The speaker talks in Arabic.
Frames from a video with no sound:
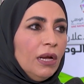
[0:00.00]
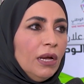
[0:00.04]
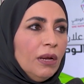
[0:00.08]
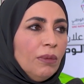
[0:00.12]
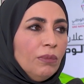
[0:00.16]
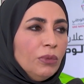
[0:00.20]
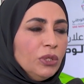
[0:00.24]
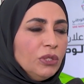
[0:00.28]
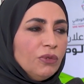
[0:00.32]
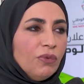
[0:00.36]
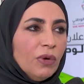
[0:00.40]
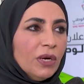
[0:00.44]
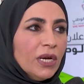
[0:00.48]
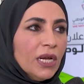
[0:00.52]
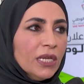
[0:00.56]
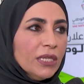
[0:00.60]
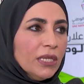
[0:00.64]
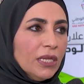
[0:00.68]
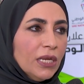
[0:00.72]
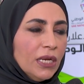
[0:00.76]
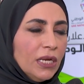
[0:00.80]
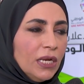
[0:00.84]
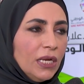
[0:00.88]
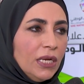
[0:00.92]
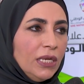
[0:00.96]
مش
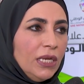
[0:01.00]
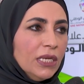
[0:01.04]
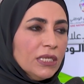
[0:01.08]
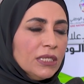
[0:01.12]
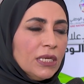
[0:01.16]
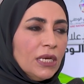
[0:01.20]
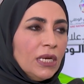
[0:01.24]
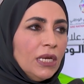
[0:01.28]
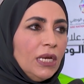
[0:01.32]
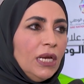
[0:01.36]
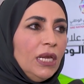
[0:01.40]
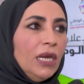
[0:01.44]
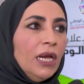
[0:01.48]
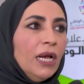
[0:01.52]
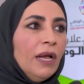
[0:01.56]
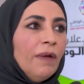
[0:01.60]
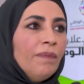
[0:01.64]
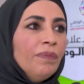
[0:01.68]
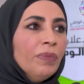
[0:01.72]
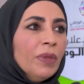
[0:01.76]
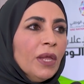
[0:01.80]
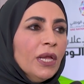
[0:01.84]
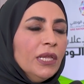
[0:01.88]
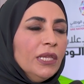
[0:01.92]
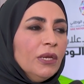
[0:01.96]
فقط يصل الى
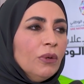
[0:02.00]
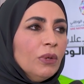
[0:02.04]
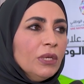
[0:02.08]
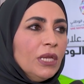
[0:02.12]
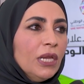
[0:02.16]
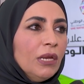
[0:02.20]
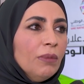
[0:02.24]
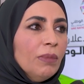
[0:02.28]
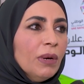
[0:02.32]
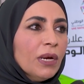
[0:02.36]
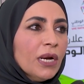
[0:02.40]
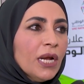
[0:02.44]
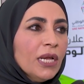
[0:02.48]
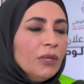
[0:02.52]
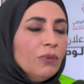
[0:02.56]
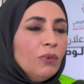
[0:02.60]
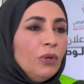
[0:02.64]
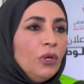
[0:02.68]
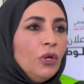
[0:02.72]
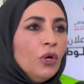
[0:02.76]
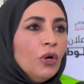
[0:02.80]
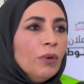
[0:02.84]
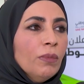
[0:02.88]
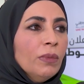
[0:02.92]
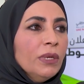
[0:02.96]
دوله الامارات
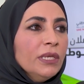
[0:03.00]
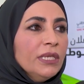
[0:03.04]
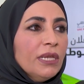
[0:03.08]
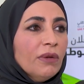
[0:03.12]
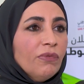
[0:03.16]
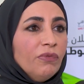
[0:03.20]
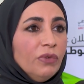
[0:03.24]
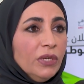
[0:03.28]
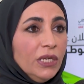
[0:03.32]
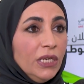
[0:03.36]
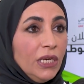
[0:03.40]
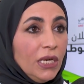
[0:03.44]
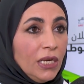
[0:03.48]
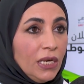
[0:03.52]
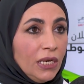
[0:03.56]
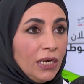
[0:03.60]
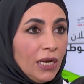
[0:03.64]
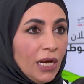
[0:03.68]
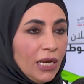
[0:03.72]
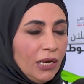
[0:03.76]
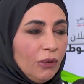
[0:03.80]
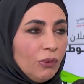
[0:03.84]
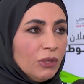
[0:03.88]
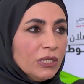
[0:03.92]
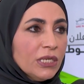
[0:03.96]
واليوم
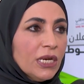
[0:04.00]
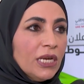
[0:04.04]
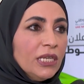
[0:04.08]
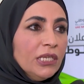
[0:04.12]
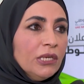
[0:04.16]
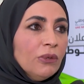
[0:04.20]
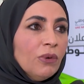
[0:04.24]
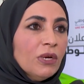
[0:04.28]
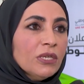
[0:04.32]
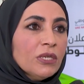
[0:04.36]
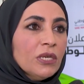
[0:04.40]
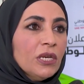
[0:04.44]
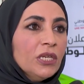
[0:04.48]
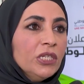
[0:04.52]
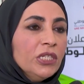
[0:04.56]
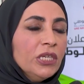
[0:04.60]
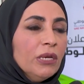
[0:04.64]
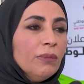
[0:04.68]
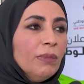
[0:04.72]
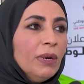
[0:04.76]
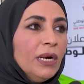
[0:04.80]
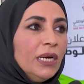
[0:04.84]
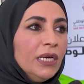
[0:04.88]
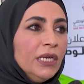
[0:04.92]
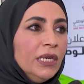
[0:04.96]
تفعيلنا لوسائل التواصل
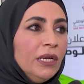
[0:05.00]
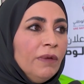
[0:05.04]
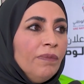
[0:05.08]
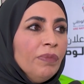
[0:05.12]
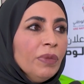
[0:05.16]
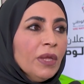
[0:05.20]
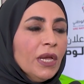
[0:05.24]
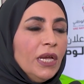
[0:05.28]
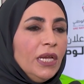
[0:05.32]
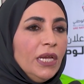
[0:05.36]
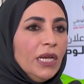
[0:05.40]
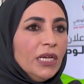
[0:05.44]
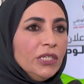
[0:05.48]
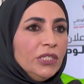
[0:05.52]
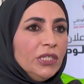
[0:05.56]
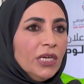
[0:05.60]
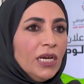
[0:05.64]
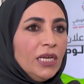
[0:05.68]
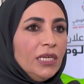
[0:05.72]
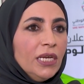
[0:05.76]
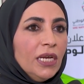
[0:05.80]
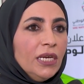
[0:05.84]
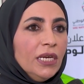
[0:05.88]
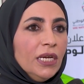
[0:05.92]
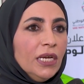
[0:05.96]
الاجتماعي
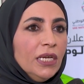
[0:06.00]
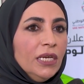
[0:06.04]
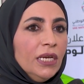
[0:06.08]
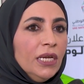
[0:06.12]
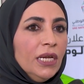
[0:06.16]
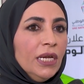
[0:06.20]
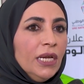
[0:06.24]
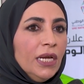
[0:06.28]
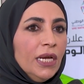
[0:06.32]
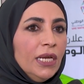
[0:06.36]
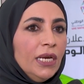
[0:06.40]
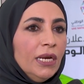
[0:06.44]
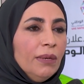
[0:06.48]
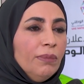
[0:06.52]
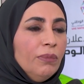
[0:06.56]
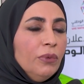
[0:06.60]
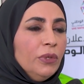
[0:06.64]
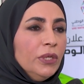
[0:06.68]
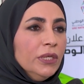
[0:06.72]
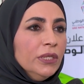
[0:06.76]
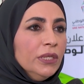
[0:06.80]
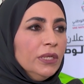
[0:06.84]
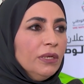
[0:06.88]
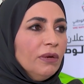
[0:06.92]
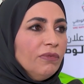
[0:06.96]
يجعلنا نحن على
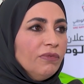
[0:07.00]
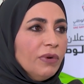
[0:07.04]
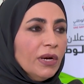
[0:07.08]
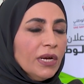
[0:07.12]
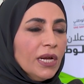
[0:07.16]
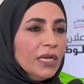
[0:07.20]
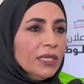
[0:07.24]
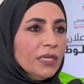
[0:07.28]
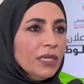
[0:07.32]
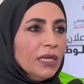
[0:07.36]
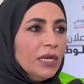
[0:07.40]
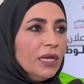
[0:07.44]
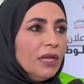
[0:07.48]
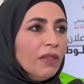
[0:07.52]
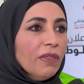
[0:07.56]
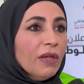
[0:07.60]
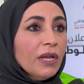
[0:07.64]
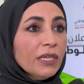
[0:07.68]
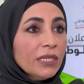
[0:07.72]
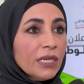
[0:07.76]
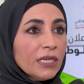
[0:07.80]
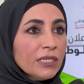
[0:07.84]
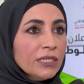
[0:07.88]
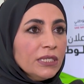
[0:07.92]
بعد فقط ضغطه